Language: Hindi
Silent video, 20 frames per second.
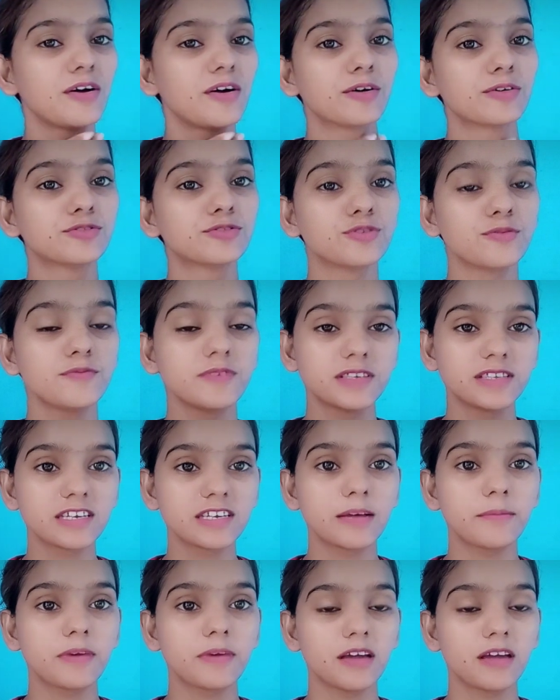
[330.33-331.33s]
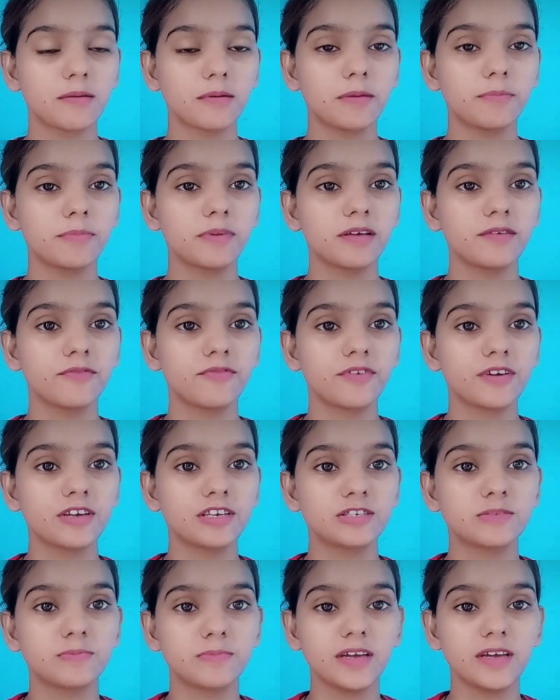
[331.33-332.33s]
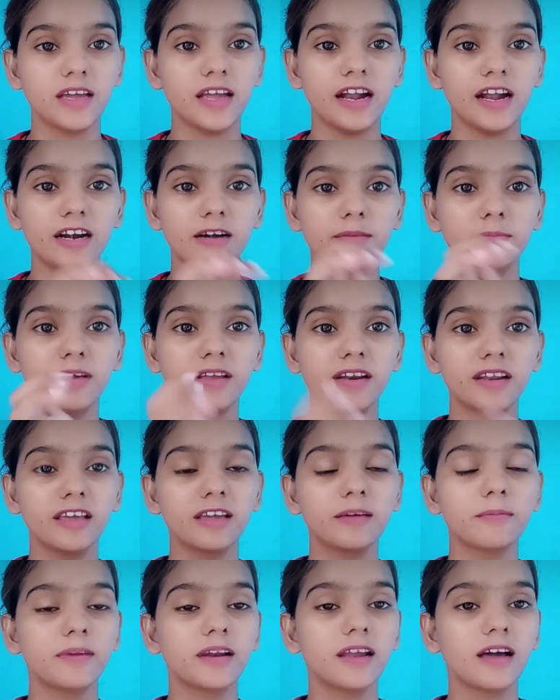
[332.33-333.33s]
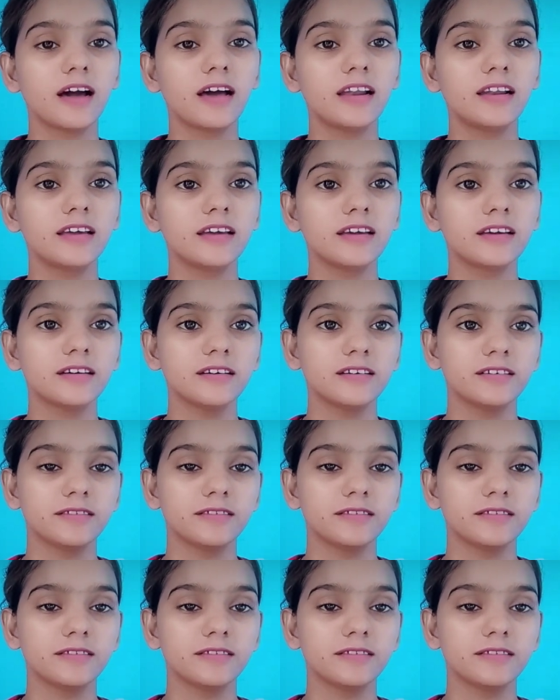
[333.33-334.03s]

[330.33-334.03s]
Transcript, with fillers: और जो भी सीरम है हम अपने फेस में हैंड में नेक में लगा लेंगे